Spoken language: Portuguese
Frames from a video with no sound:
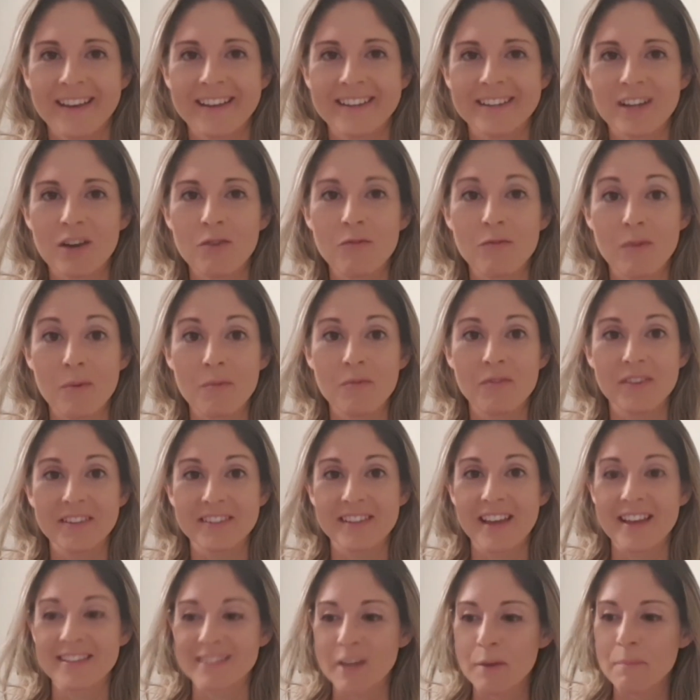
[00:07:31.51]
Então vamos ver
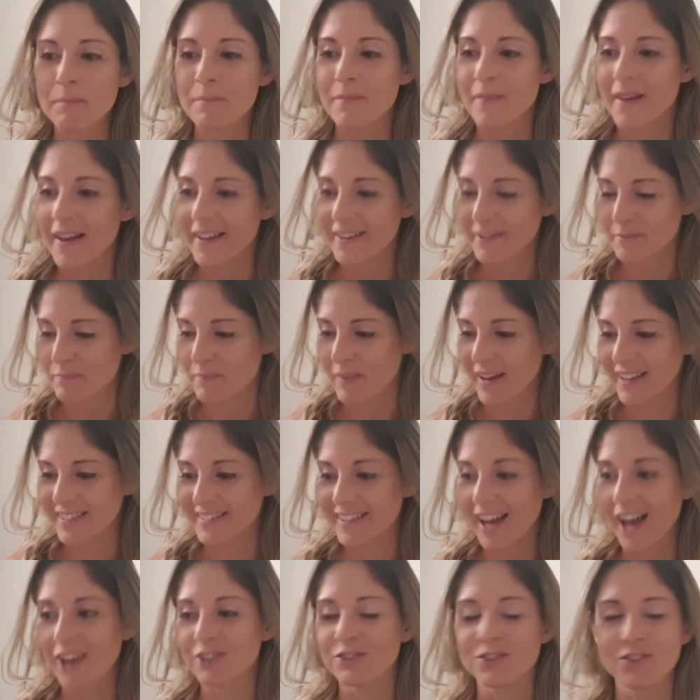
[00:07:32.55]
se essa
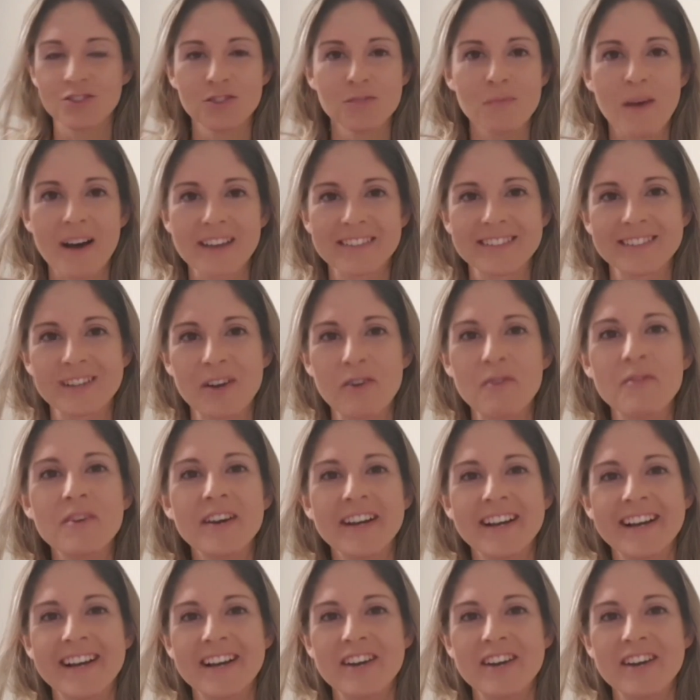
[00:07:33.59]
passagem de bastão